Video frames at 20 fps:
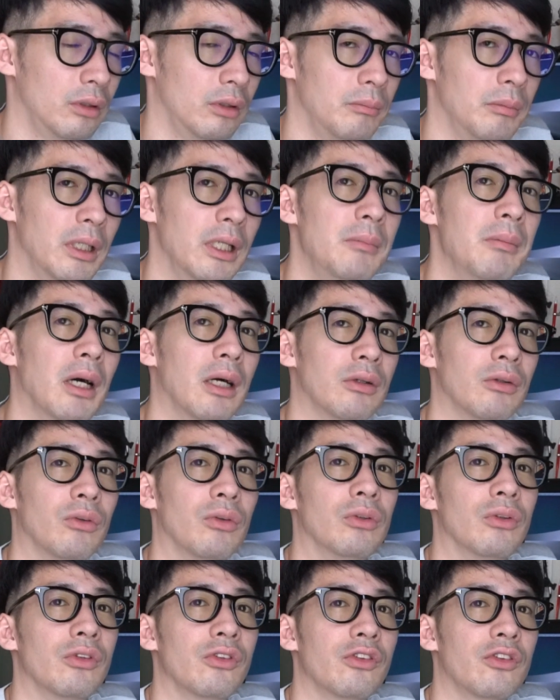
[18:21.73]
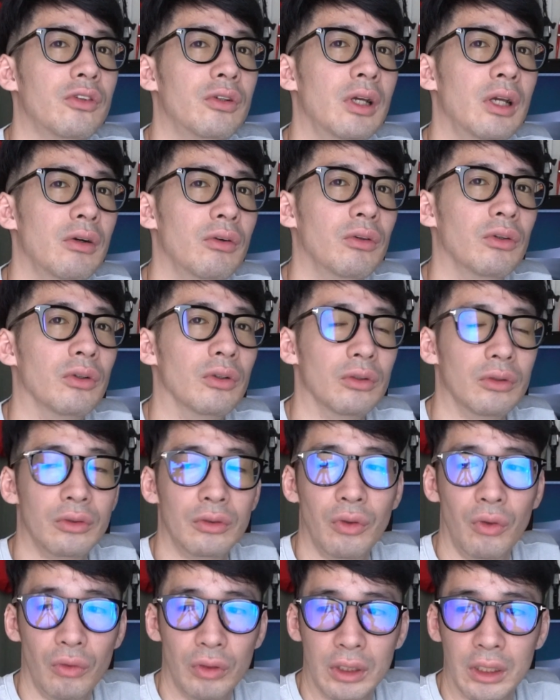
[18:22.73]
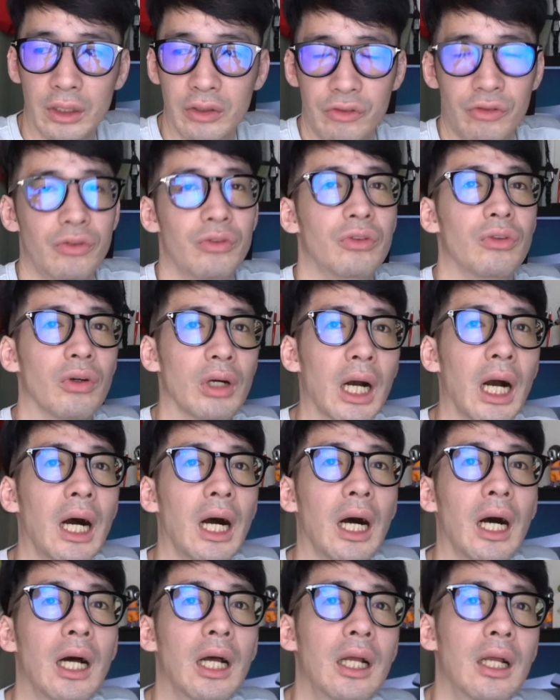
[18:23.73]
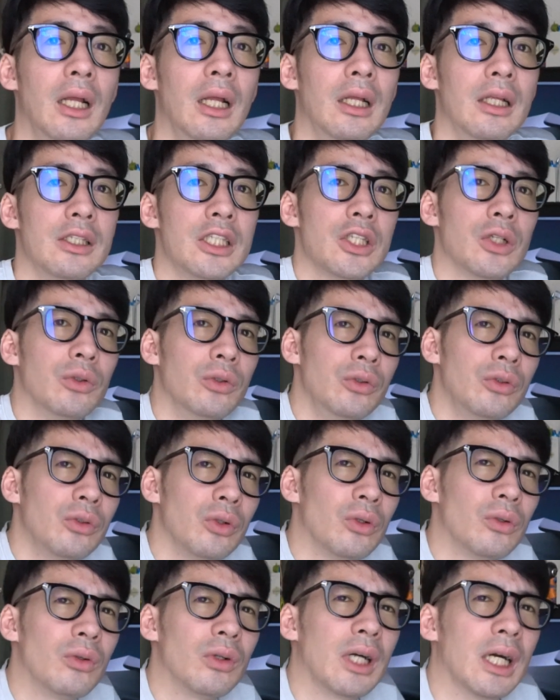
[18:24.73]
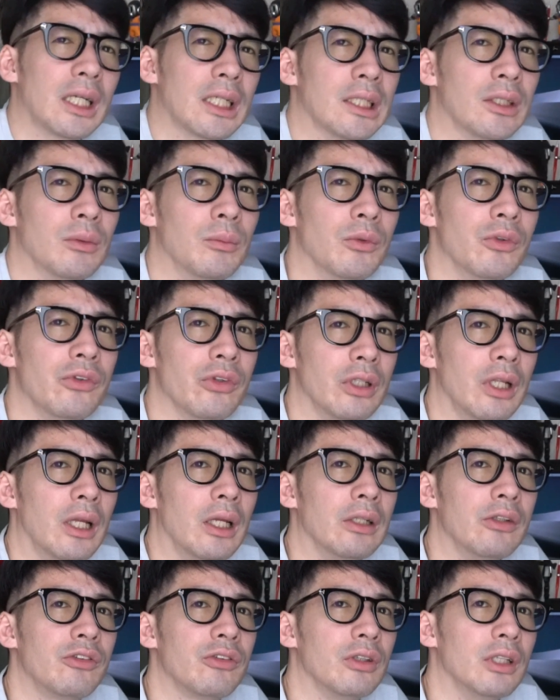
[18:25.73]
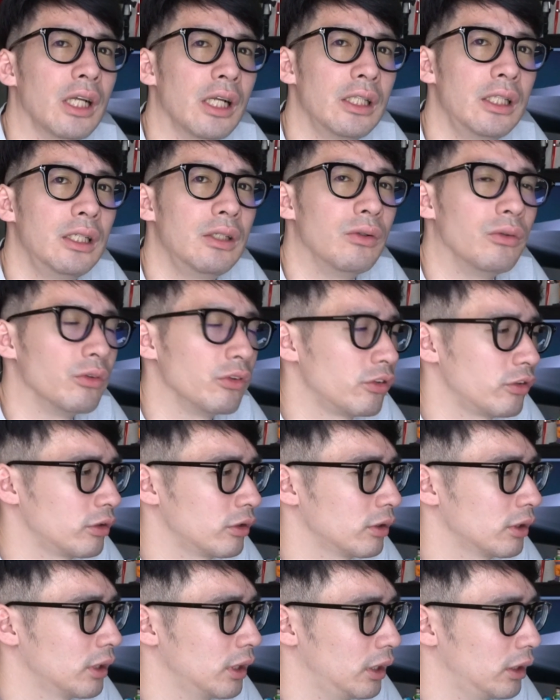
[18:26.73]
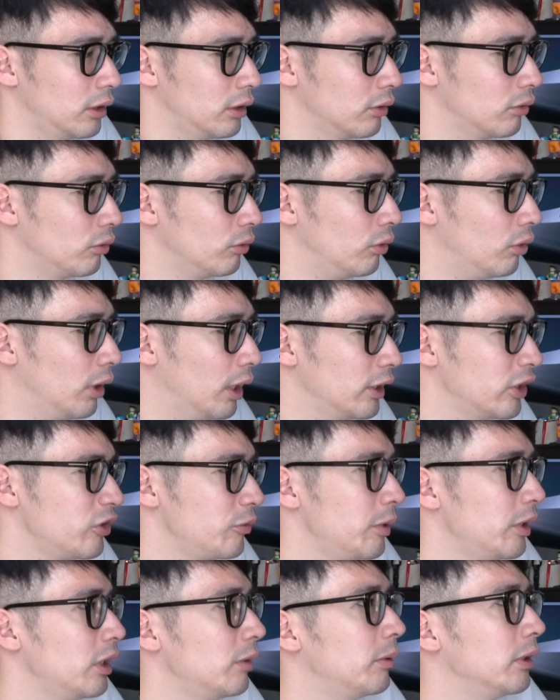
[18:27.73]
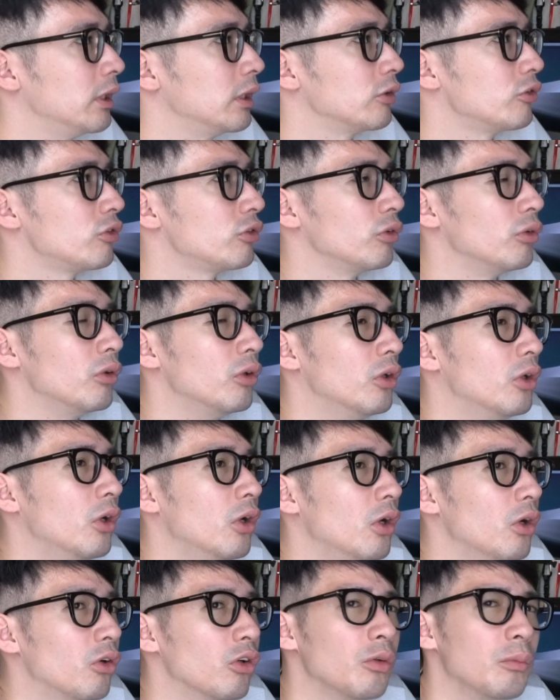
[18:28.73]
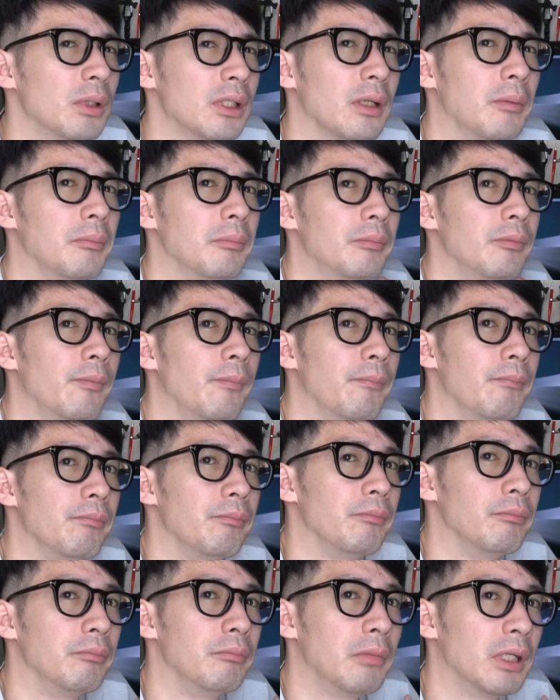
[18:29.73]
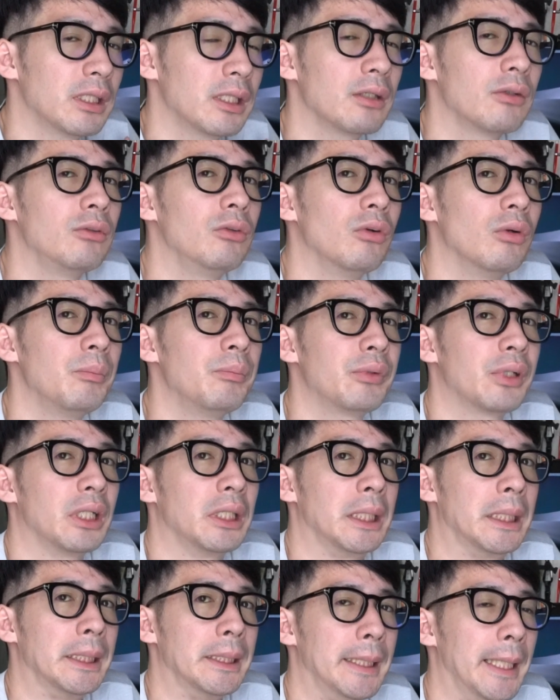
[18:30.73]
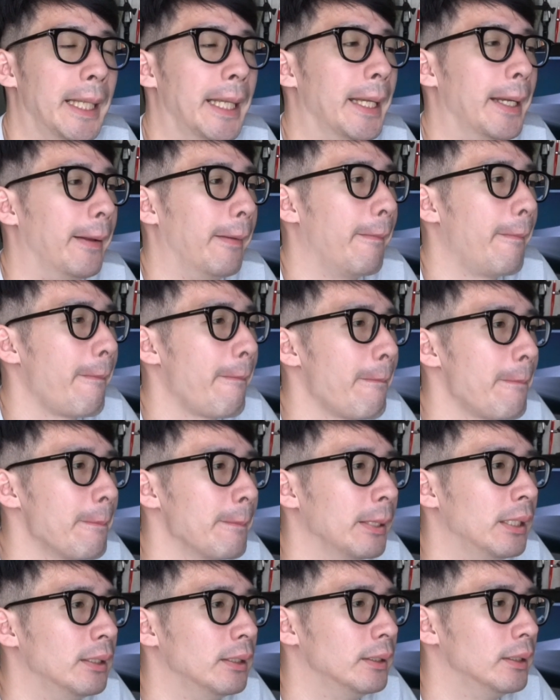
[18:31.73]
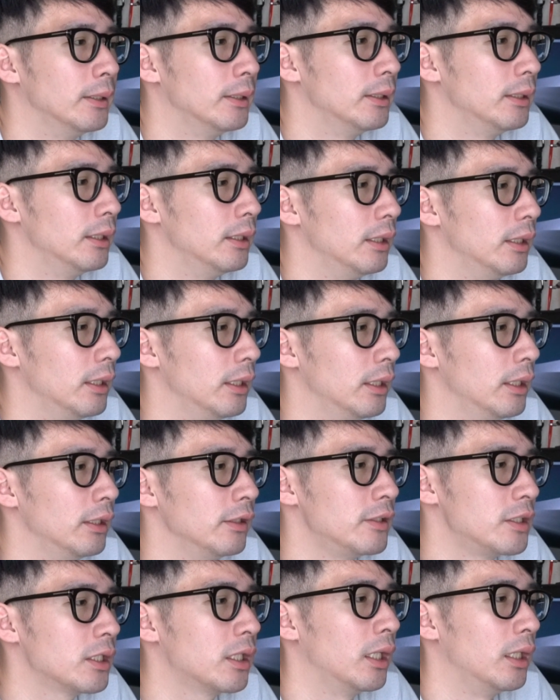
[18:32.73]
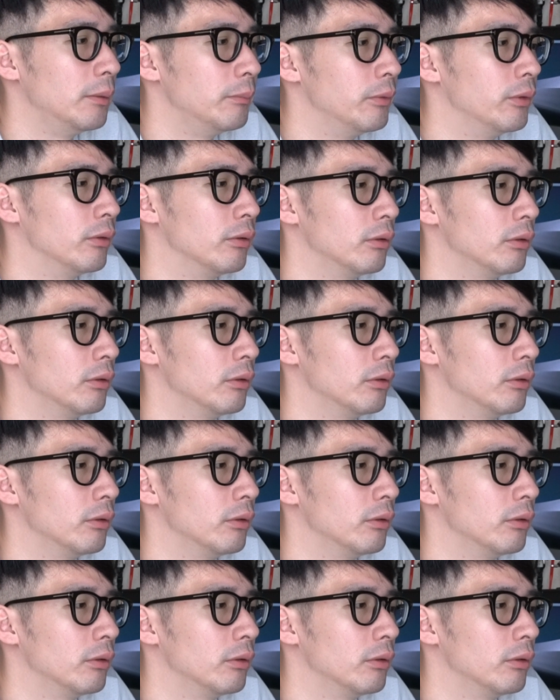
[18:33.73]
まあ、今あるこの机をどうにかするとかそういうとこからだと思うんですよねちょっと何をからこう始めればいいかちょっとこれはまだ全くノープランなんで、えー、次回も、